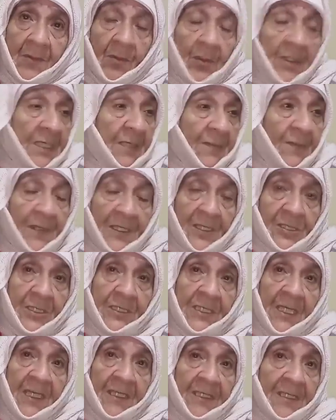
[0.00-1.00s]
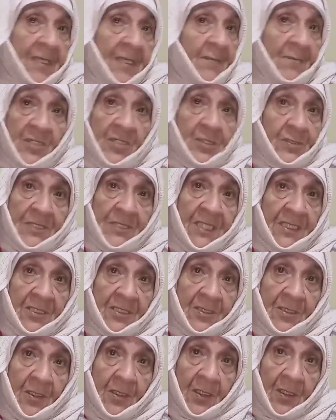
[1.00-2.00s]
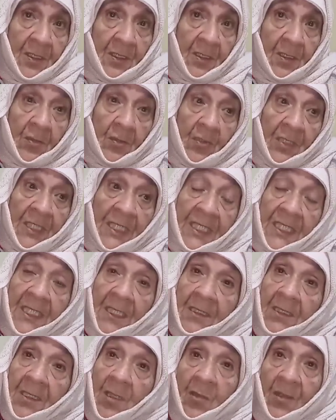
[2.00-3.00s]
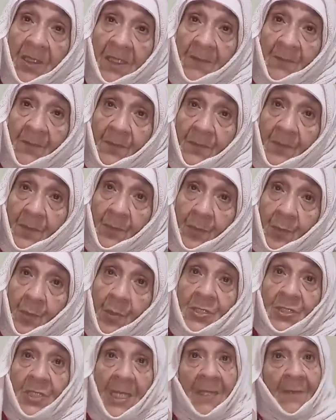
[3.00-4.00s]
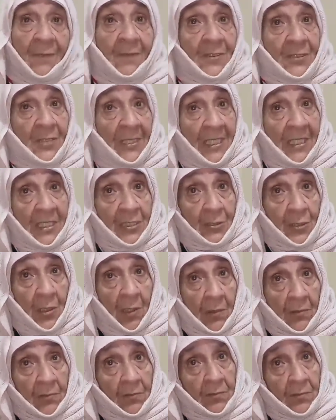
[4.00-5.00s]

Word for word: ولكن في العشيه حقا ما ولكن الله اعلم واش عارفه شي حاجه